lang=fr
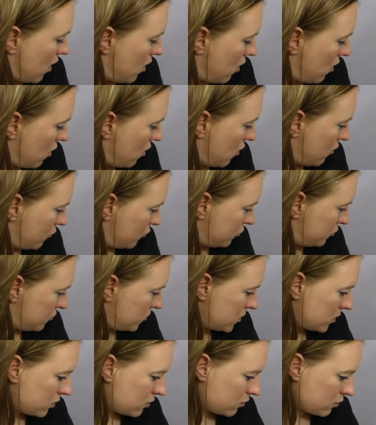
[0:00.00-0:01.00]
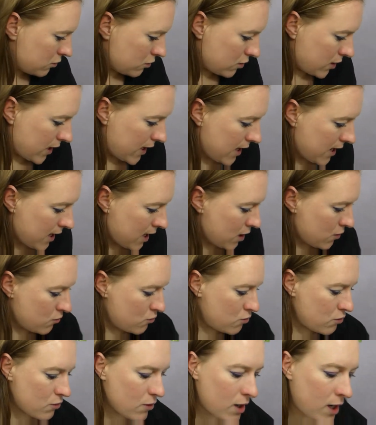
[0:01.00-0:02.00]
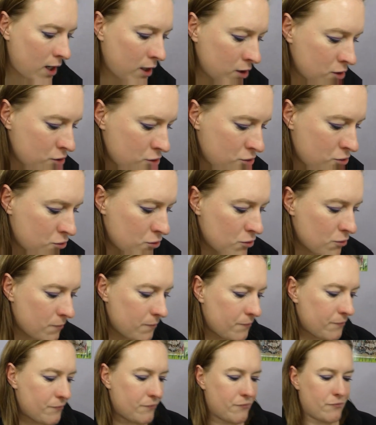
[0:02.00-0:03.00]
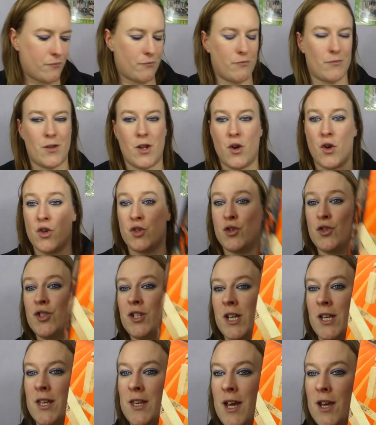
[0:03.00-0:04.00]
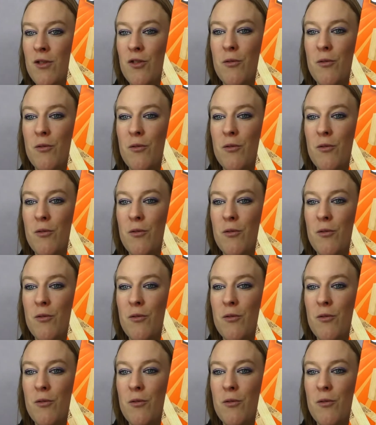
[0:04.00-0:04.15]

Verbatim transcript: Euh, ensuite, elle a eu un jeu, le jeu Jenga.